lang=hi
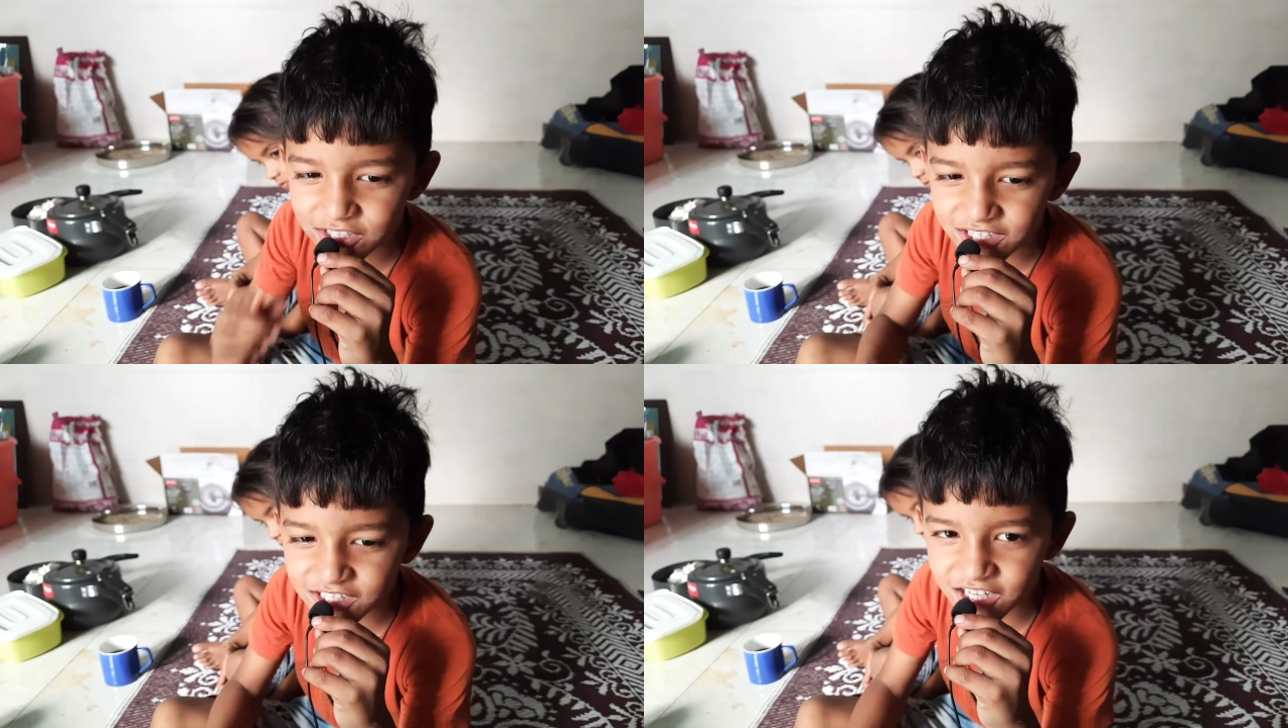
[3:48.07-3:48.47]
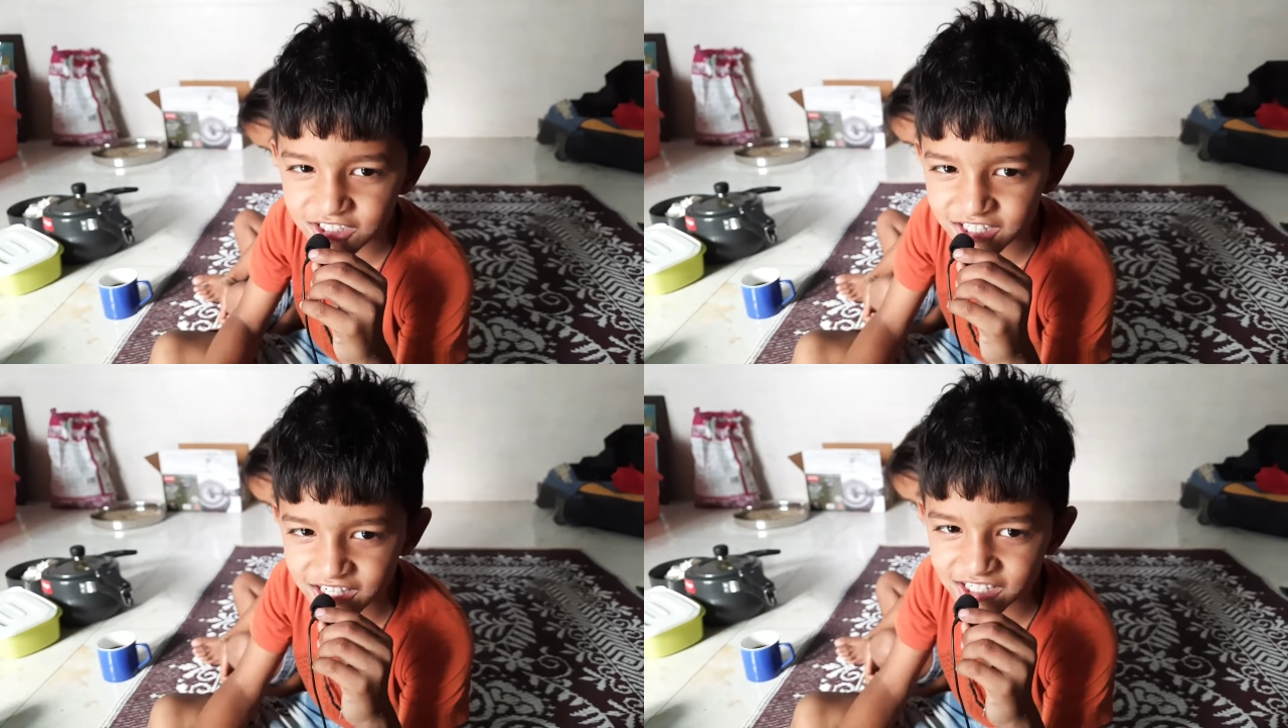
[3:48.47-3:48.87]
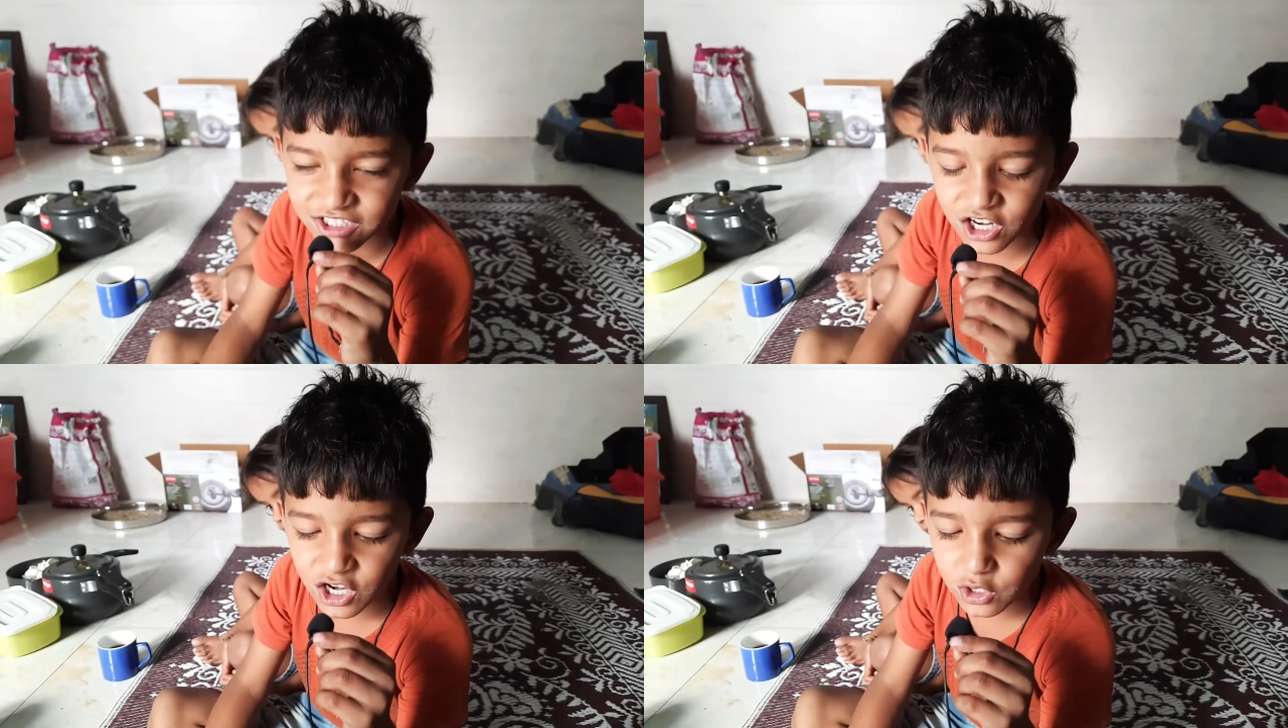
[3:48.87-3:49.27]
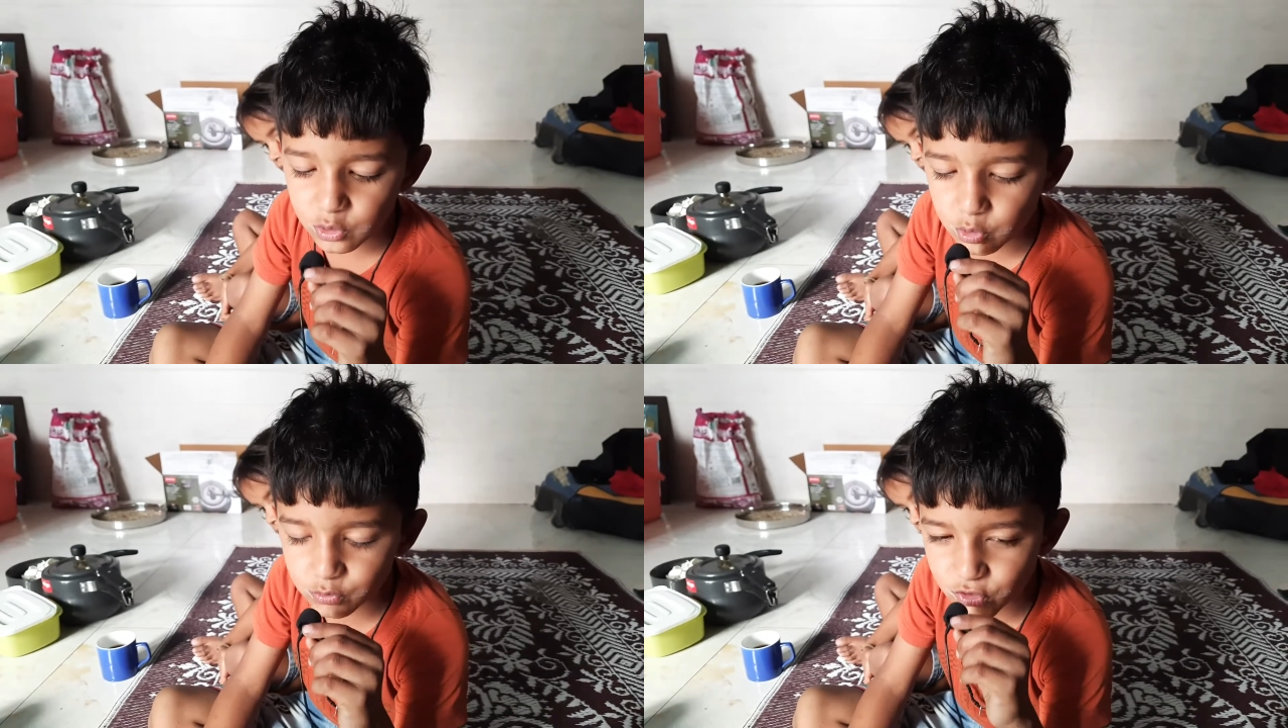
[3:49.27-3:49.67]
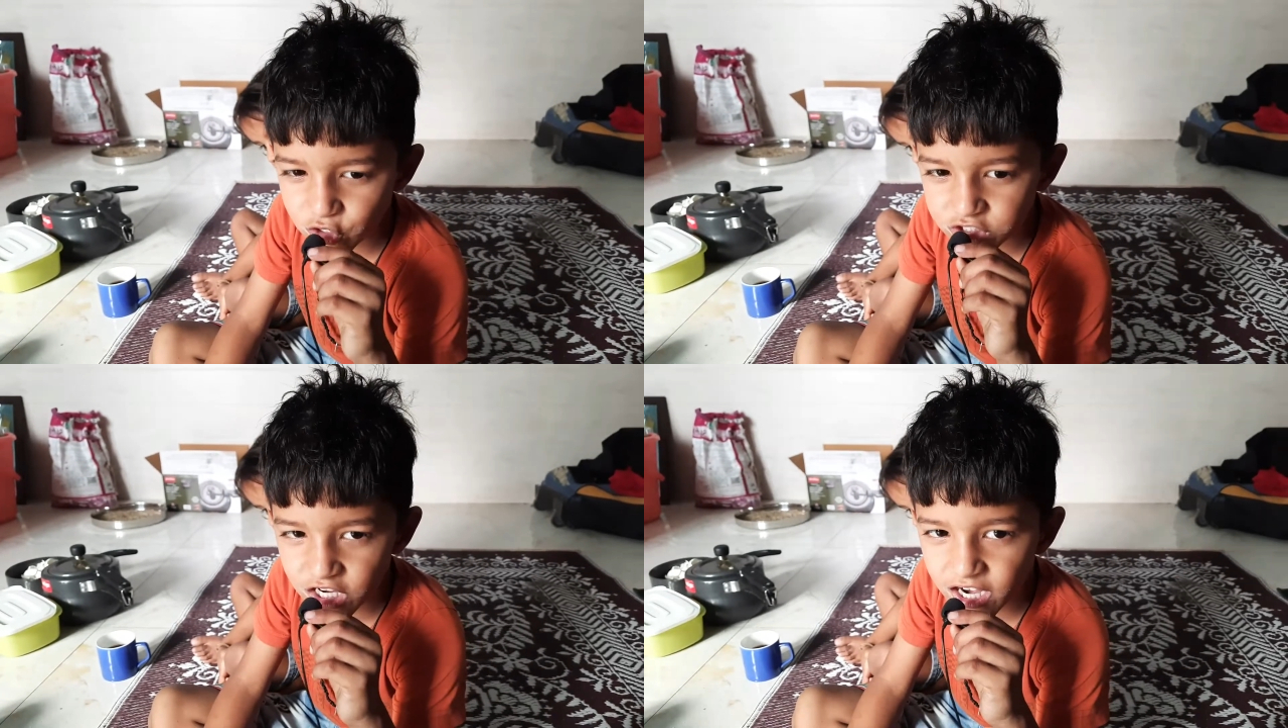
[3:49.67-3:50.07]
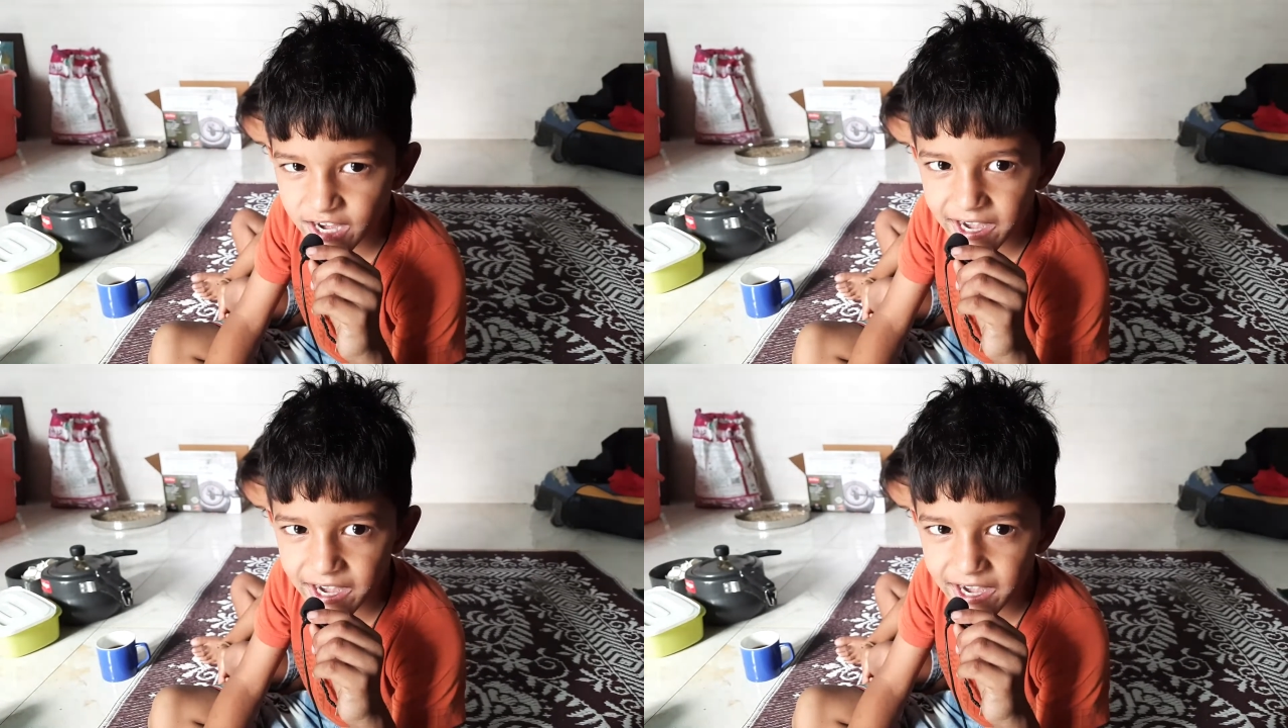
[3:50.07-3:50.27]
थ्री जा सिक्स टू फोर जा